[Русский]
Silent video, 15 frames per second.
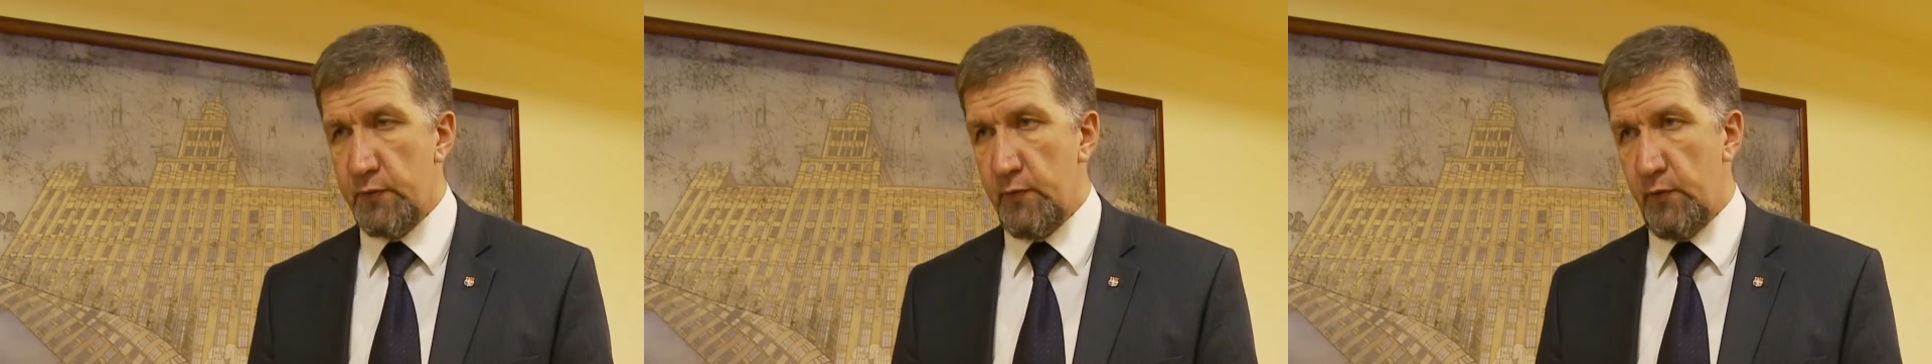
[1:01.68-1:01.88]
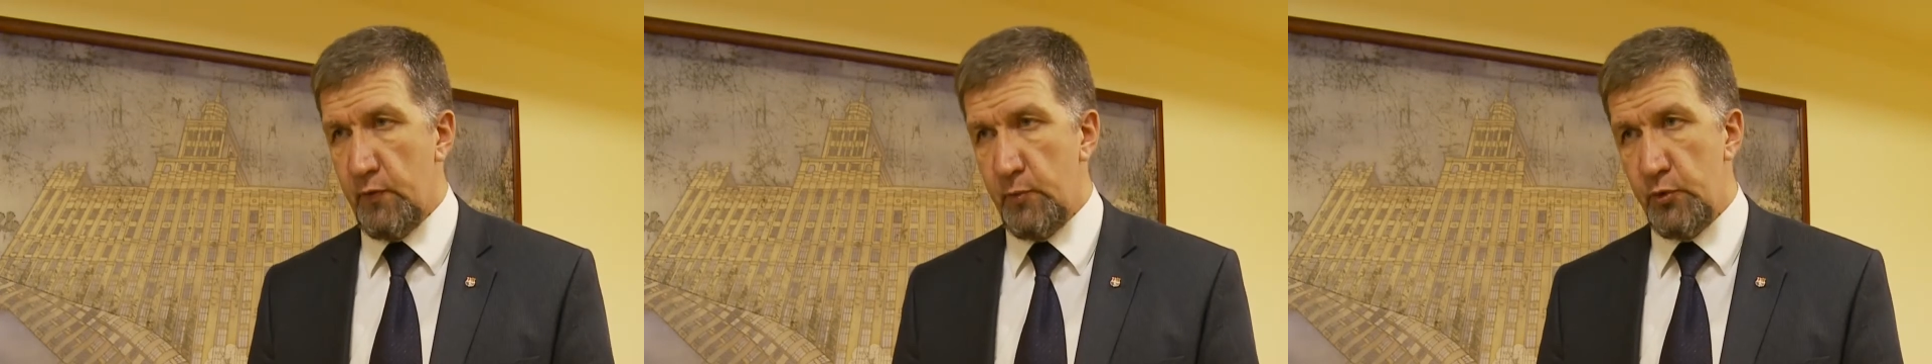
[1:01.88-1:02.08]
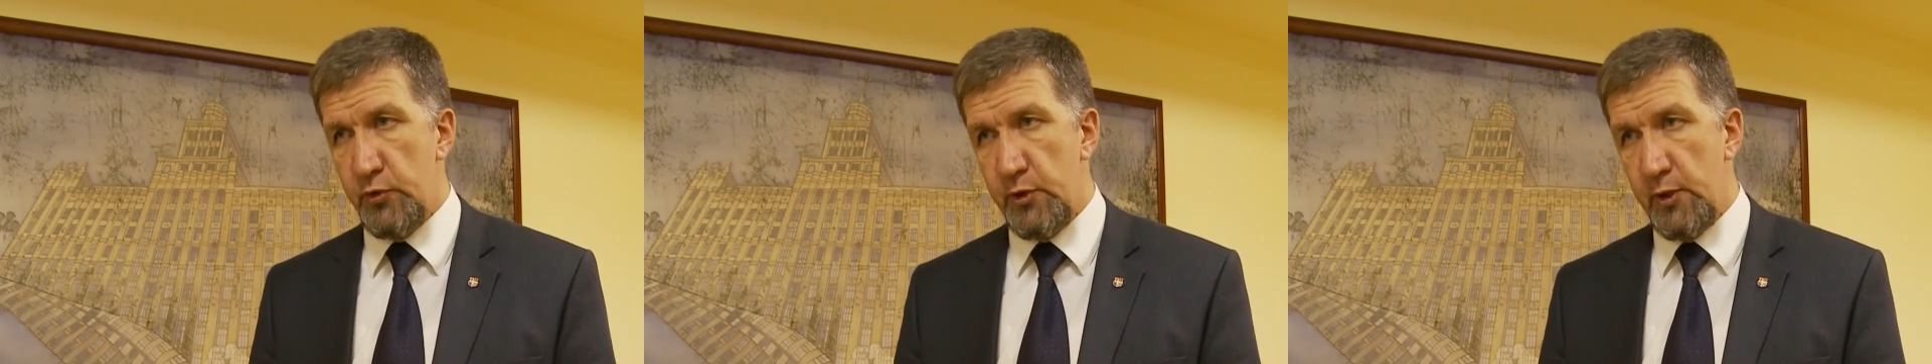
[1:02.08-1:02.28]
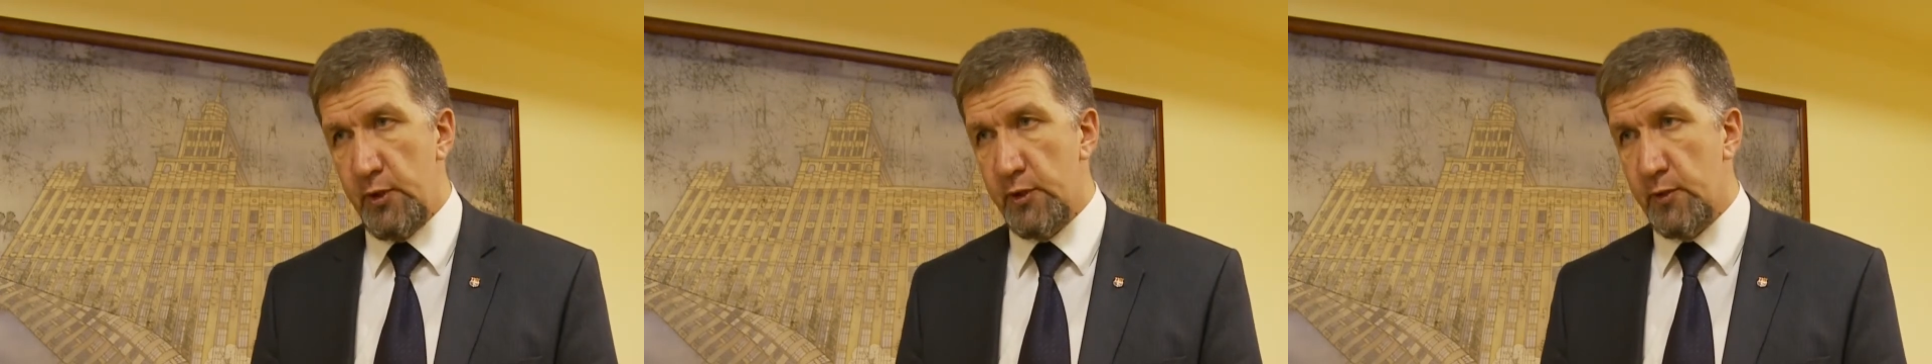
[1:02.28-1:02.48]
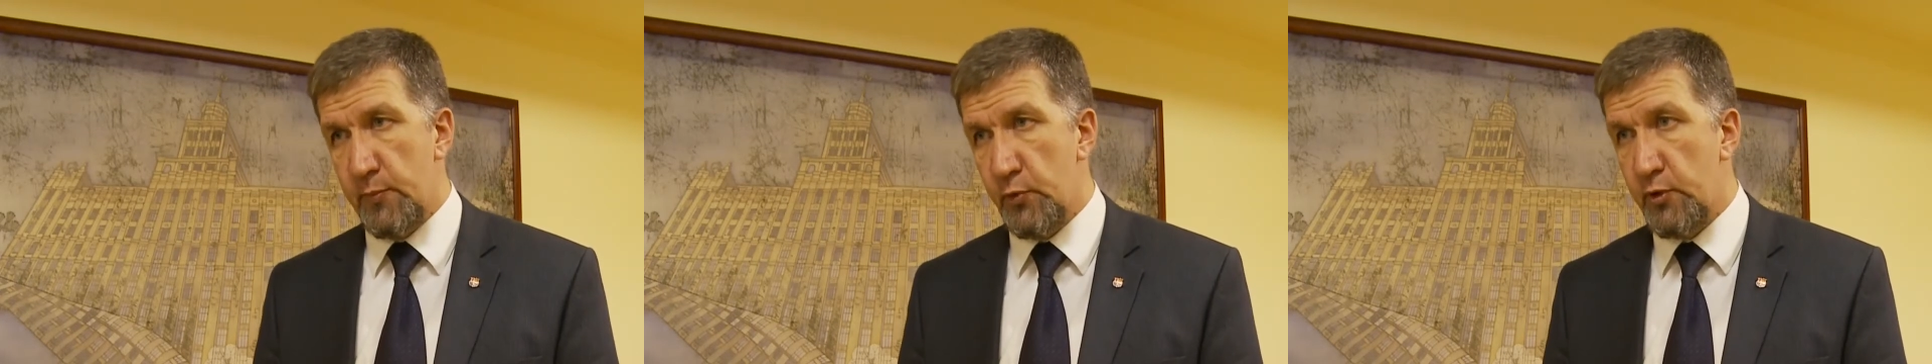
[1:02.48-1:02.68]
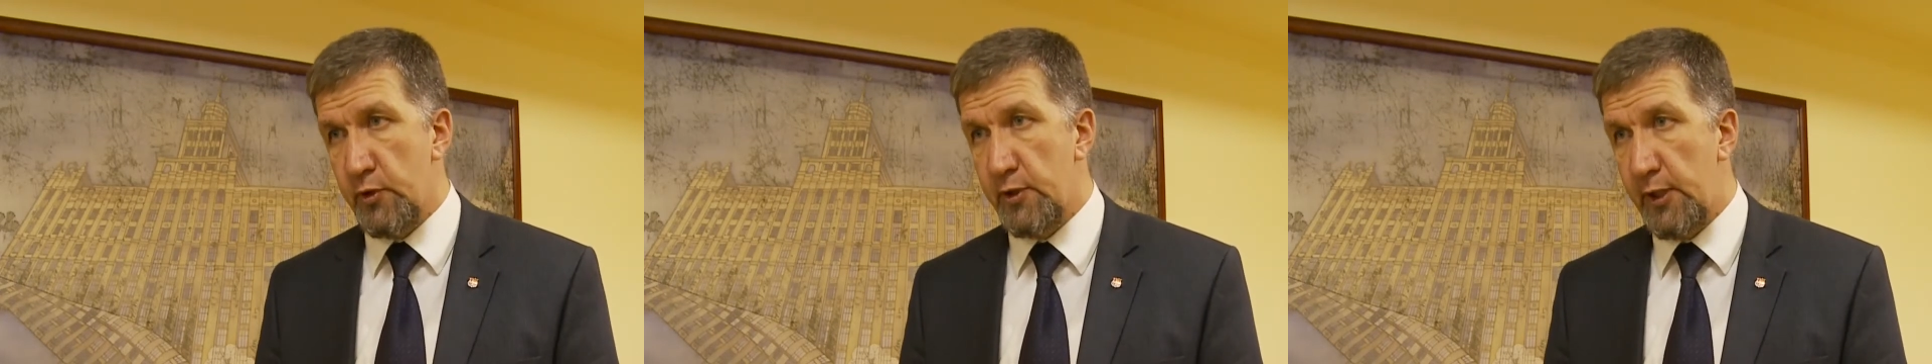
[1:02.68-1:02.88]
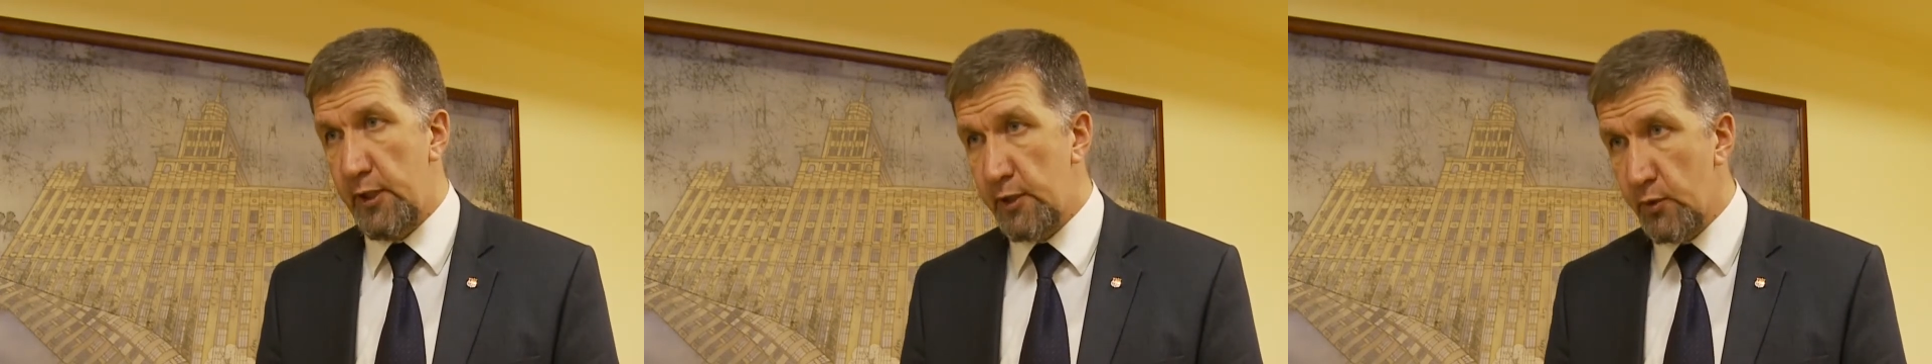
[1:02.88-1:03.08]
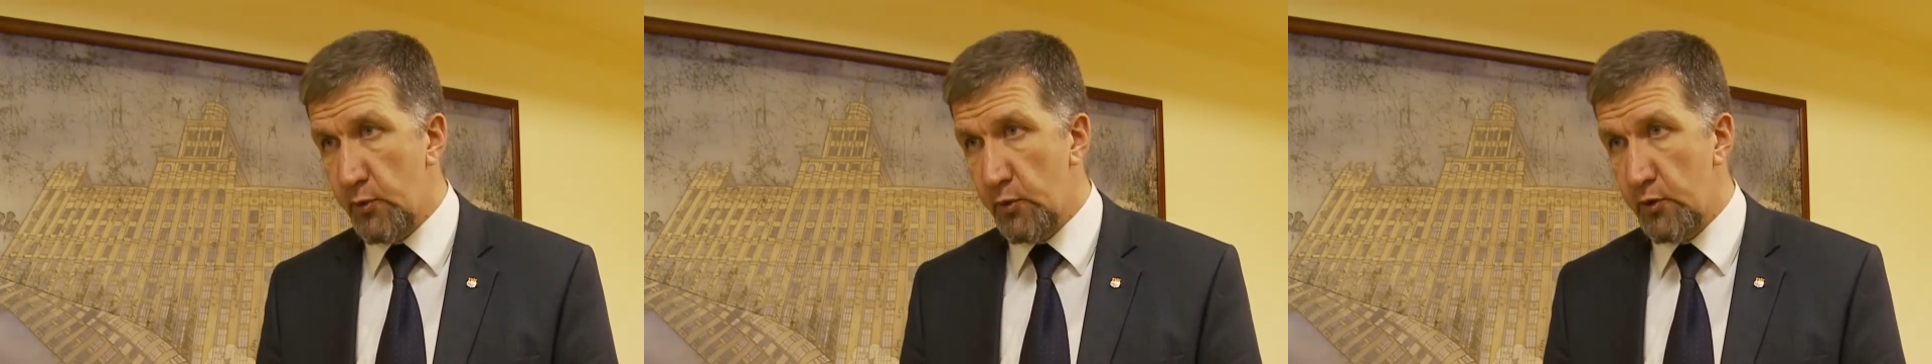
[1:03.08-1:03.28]
своего обучения, это будет
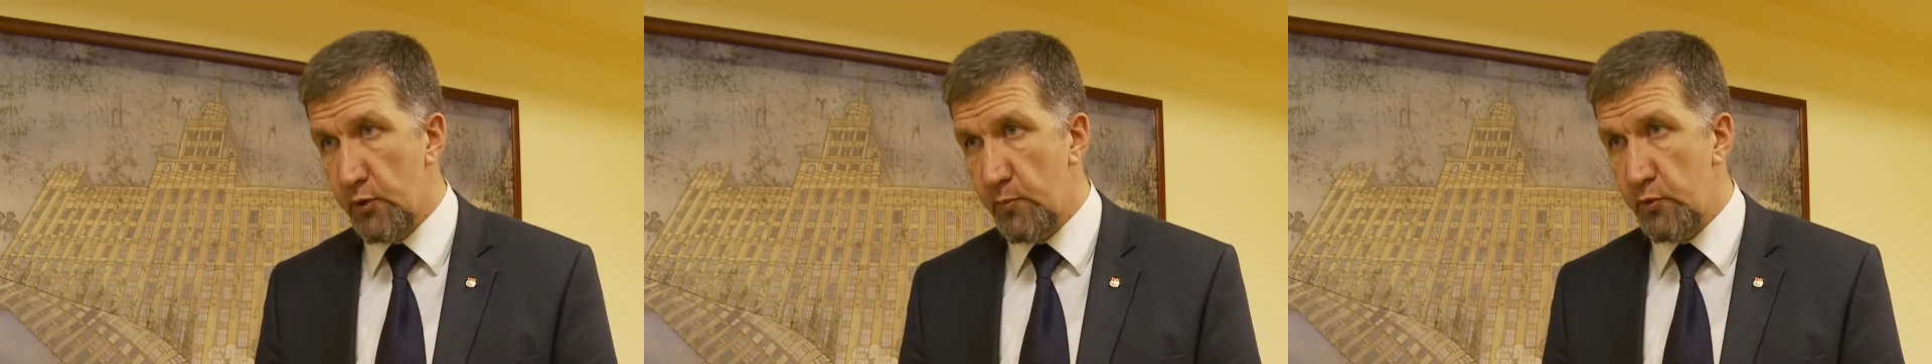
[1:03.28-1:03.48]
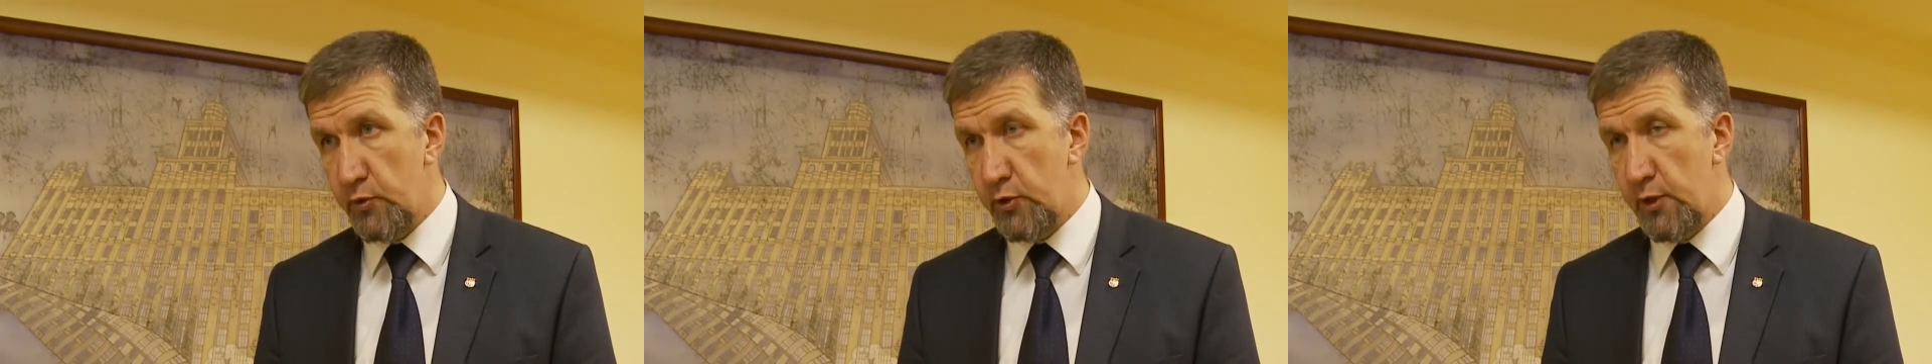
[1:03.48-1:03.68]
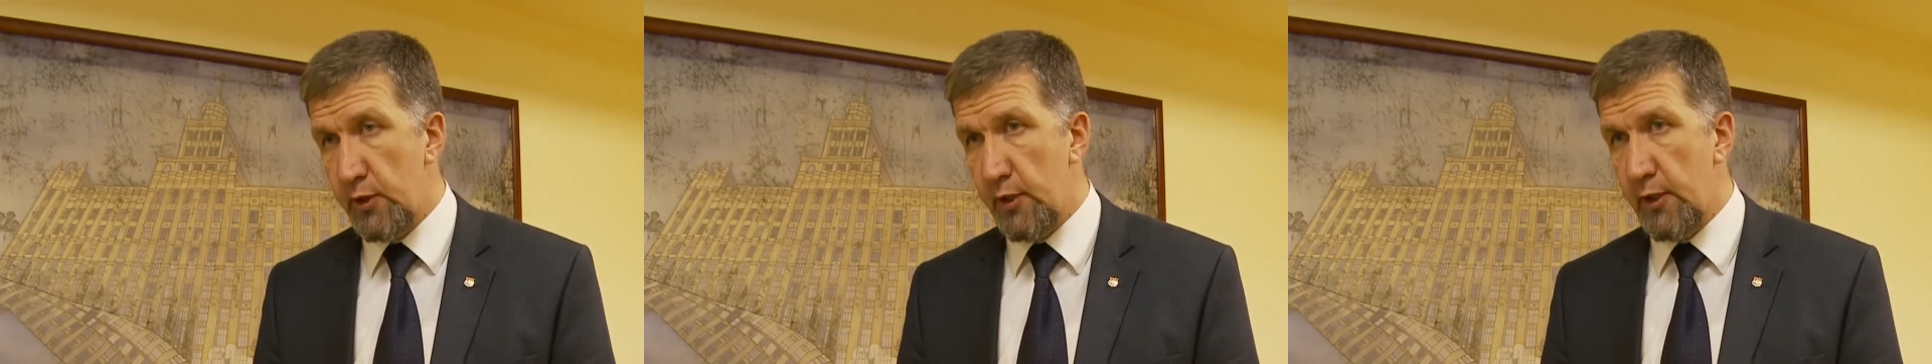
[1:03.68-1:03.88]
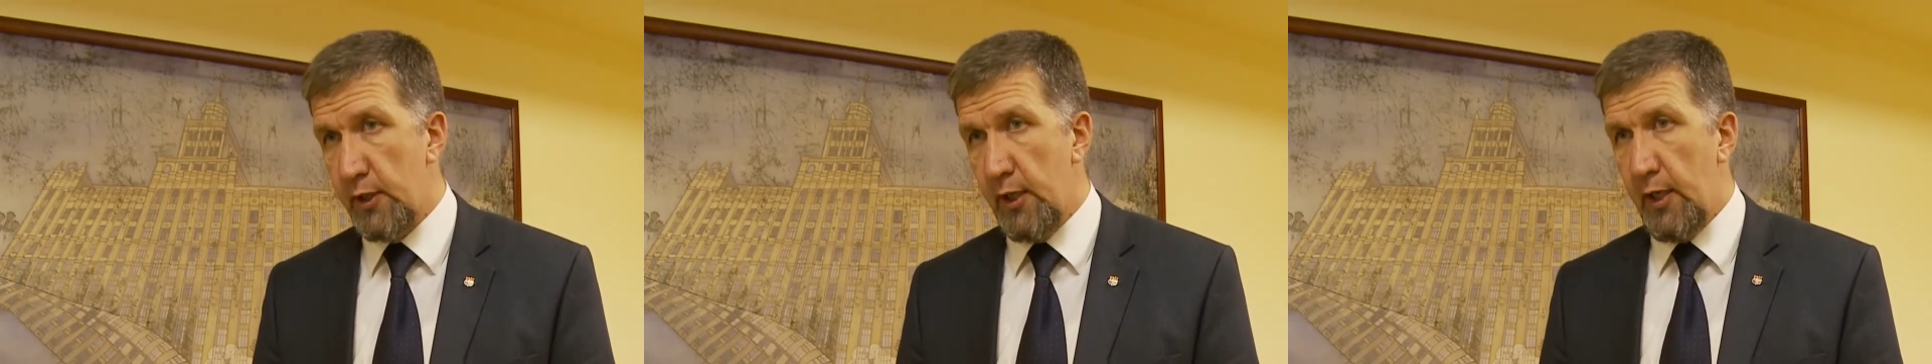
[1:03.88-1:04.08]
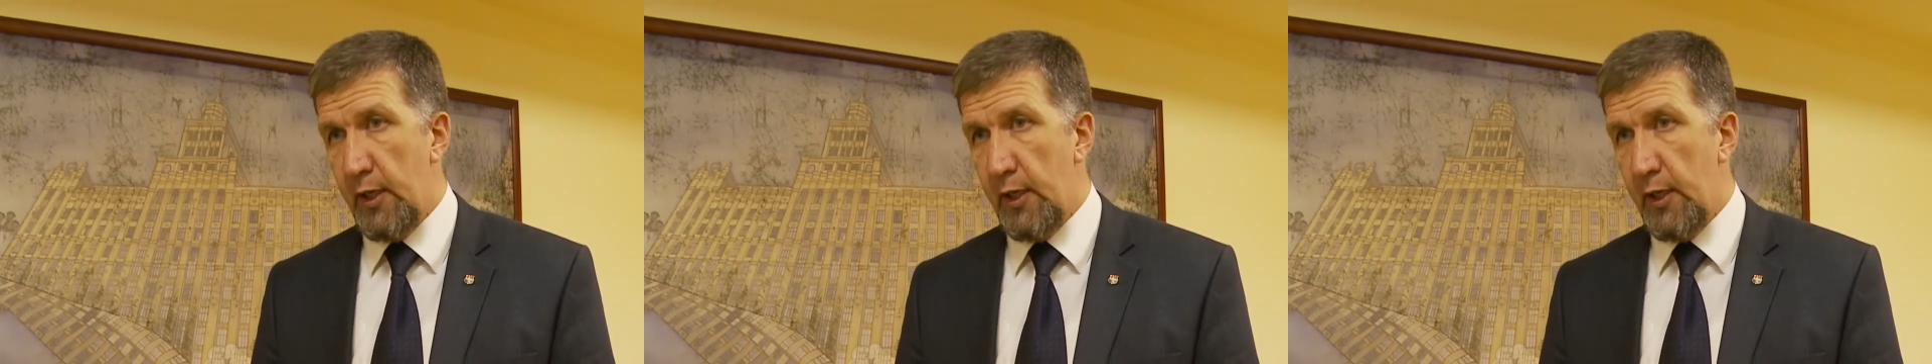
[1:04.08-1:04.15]
третий год обучения,